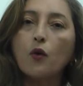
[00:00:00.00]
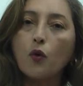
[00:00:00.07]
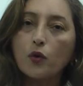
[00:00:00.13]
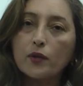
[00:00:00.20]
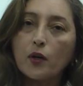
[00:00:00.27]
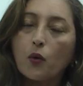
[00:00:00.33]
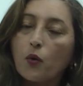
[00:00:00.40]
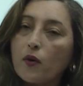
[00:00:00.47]

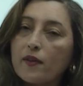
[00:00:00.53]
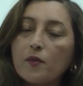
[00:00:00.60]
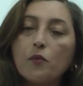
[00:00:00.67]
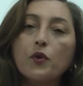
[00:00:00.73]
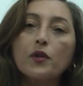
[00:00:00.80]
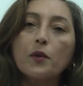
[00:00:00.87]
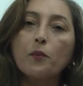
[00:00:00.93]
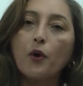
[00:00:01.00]
Outra coisa
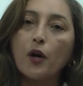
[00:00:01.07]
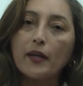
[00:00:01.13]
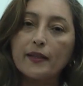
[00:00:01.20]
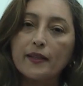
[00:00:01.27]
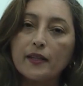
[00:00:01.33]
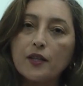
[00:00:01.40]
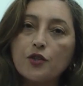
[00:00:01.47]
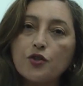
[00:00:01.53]
muito
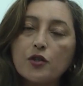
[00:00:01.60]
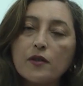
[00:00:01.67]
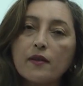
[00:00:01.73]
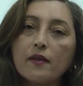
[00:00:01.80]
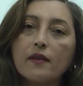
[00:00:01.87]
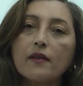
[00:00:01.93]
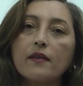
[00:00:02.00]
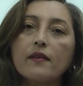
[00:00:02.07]
importante,
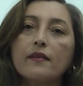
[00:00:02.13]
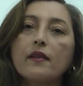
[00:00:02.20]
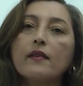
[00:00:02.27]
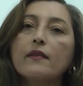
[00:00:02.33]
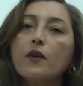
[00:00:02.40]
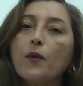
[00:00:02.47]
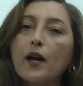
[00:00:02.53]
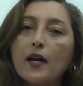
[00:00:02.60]
se
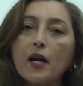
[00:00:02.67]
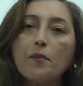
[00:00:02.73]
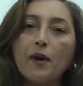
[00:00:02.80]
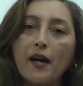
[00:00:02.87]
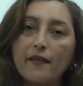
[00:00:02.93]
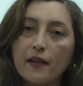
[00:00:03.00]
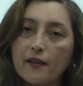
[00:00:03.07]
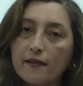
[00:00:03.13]
seu
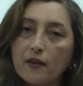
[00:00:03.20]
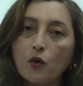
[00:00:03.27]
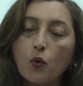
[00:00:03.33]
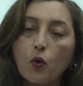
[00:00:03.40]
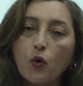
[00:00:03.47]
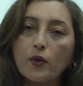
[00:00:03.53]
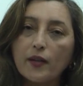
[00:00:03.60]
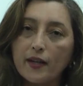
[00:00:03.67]
acamado ele se
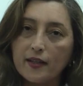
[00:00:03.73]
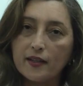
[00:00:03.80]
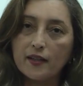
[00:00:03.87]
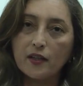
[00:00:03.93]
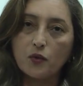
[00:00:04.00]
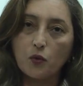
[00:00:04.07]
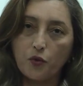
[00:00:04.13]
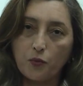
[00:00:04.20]
encontra
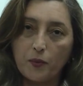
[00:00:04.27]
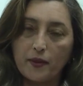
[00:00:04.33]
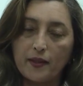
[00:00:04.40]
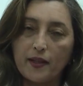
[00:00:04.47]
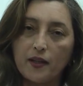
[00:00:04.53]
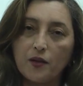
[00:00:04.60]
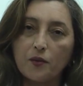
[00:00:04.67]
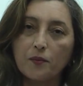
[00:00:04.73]
ainda no
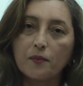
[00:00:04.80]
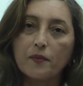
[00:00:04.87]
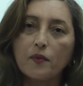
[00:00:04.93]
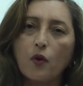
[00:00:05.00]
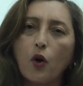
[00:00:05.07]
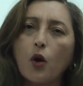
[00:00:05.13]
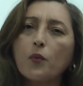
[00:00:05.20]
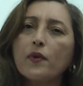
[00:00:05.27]
hospital,
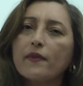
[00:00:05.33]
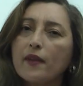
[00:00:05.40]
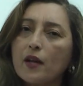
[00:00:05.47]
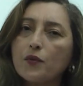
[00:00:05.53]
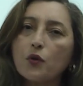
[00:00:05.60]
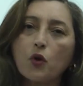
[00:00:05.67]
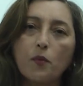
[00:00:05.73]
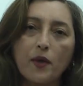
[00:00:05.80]

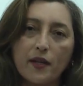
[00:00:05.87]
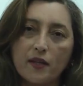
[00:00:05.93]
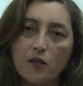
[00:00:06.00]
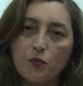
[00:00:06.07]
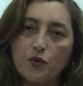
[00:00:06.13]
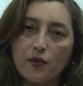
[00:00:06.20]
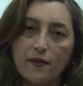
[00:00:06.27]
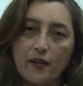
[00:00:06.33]
observe como a
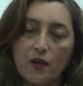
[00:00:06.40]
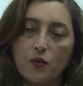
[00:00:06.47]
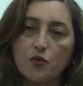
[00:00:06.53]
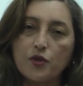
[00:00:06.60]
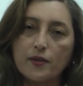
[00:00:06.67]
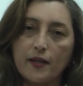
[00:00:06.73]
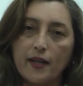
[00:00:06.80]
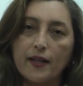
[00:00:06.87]
equipe de
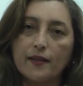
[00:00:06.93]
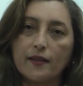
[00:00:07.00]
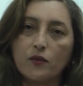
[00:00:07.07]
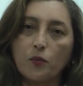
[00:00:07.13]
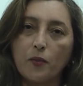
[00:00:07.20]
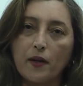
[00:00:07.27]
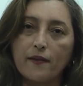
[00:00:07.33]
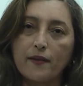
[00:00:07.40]
saúde trata
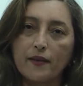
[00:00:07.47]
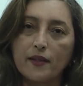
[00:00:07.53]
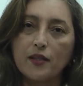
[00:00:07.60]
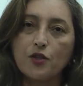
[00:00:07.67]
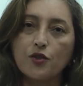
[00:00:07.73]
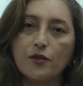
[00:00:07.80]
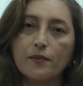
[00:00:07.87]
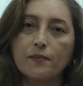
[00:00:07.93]
do
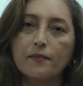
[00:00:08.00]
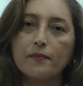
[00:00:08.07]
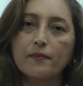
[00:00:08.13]
paciente,